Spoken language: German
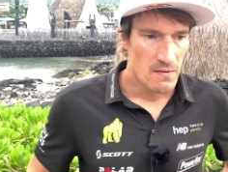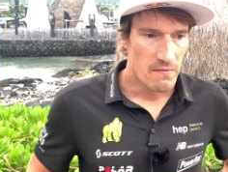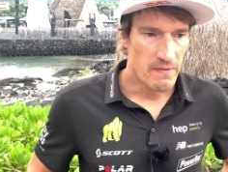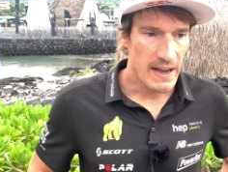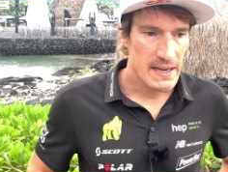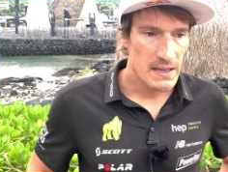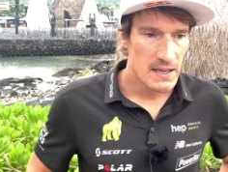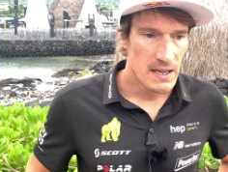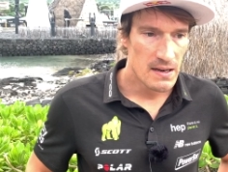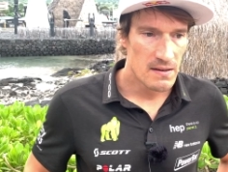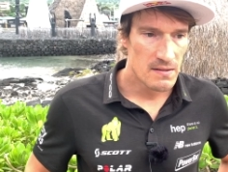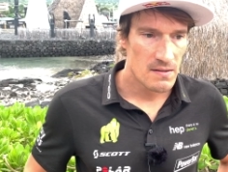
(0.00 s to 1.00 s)

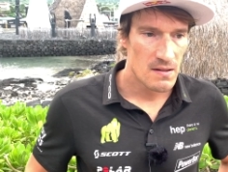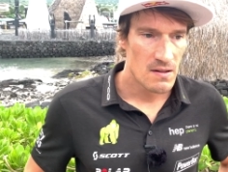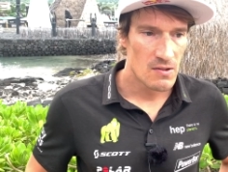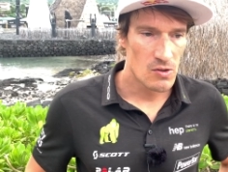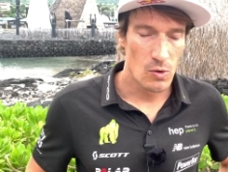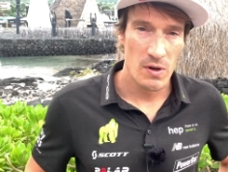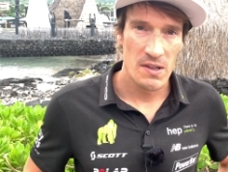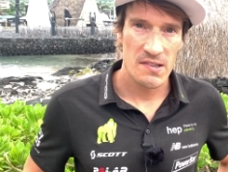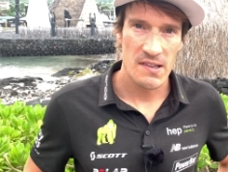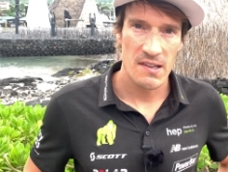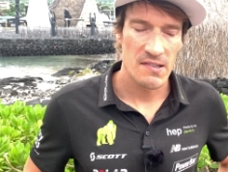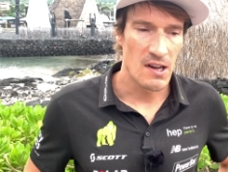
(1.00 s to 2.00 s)
weiterhin so
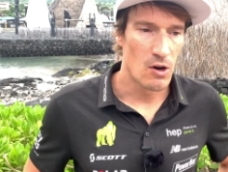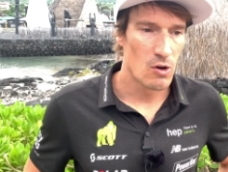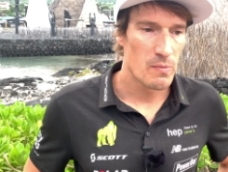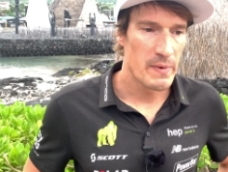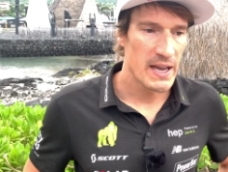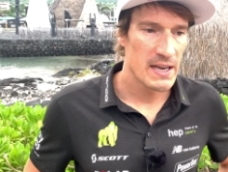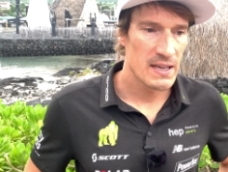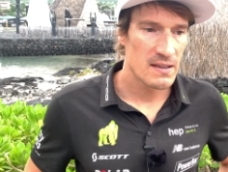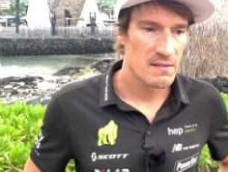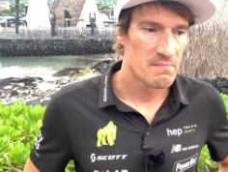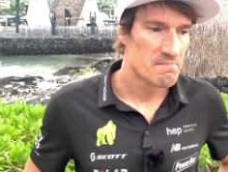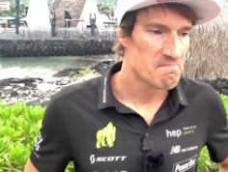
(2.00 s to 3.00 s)
ist, dass auch
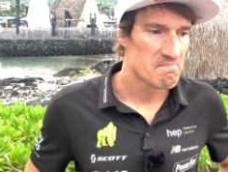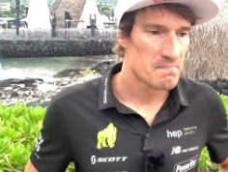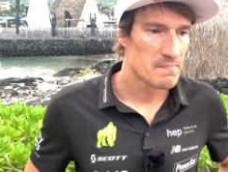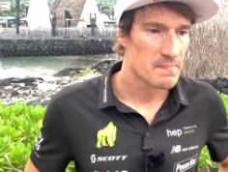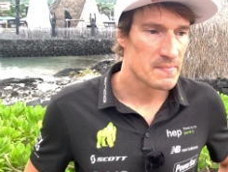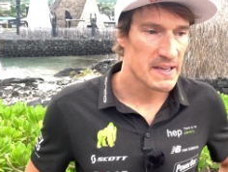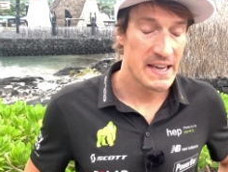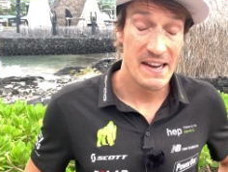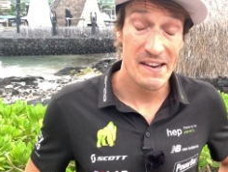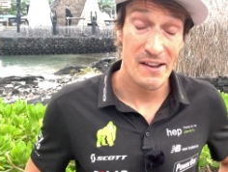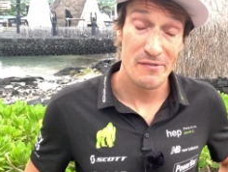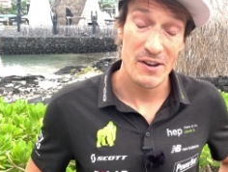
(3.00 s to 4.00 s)
meine
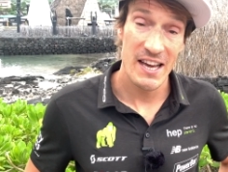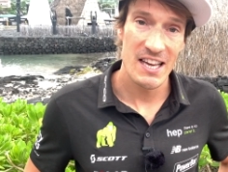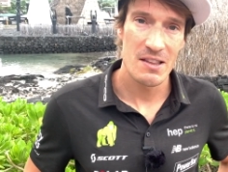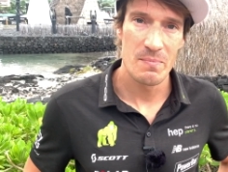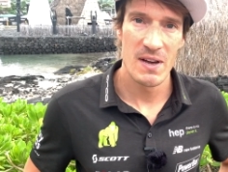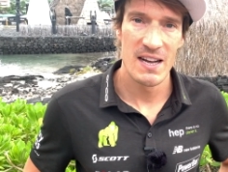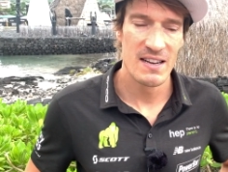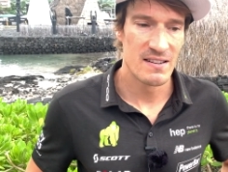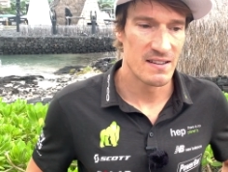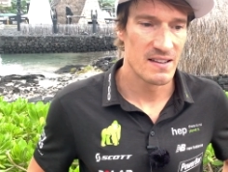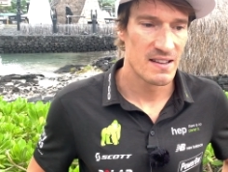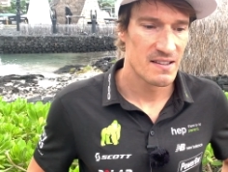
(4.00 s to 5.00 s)
Kinder vielleicht mal
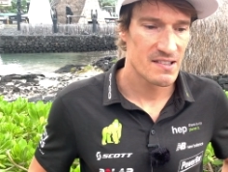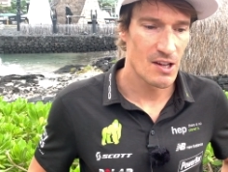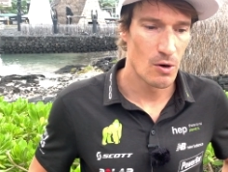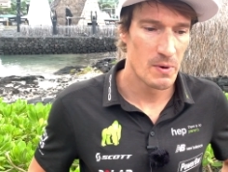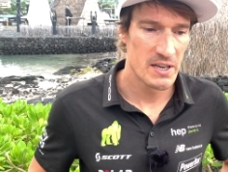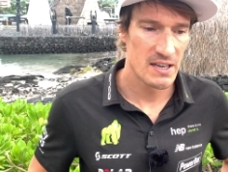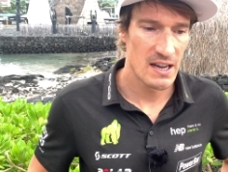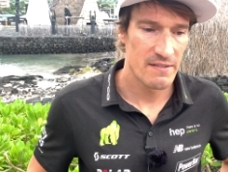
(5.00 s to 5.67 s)
sauber einen